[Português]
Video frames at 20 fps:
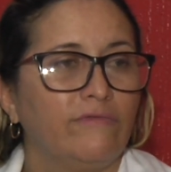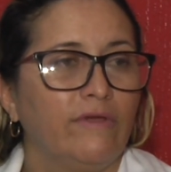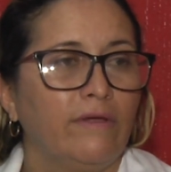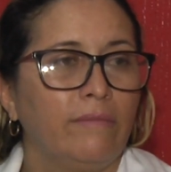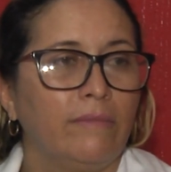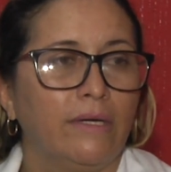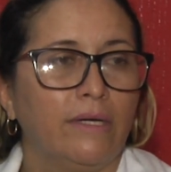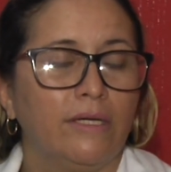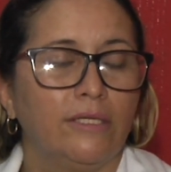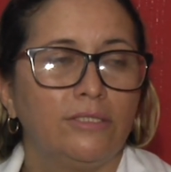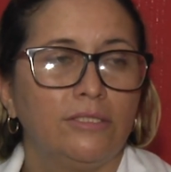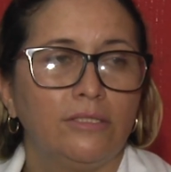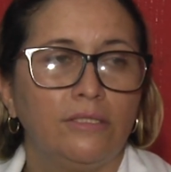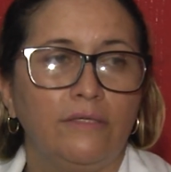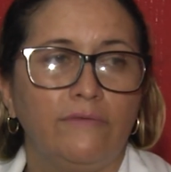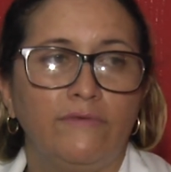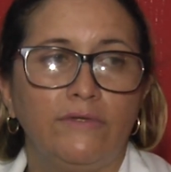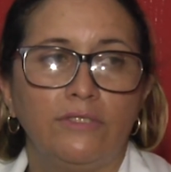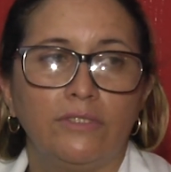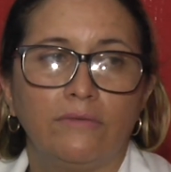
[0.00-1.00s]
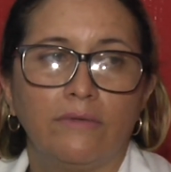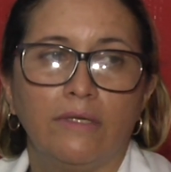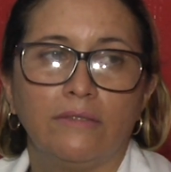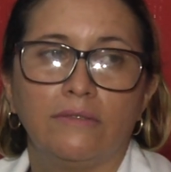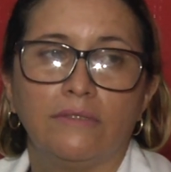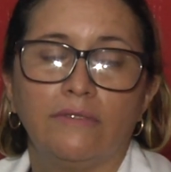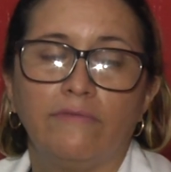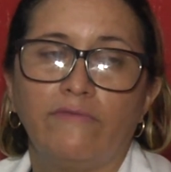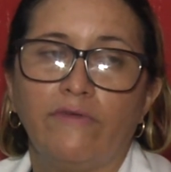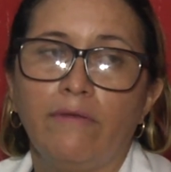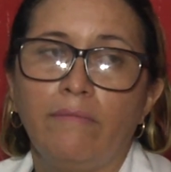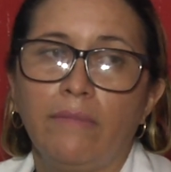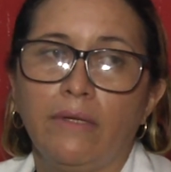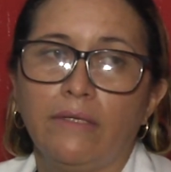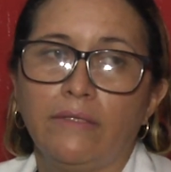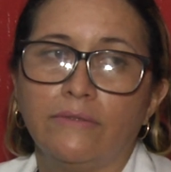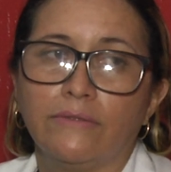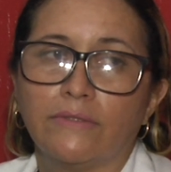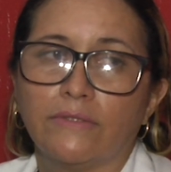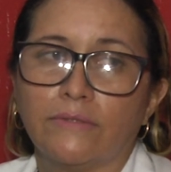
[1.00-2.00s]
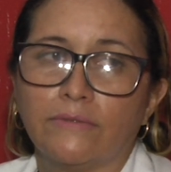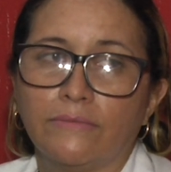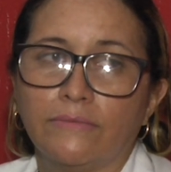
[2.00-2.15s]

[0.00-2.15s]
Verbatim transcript: enfermagem e 24 enfermeiros.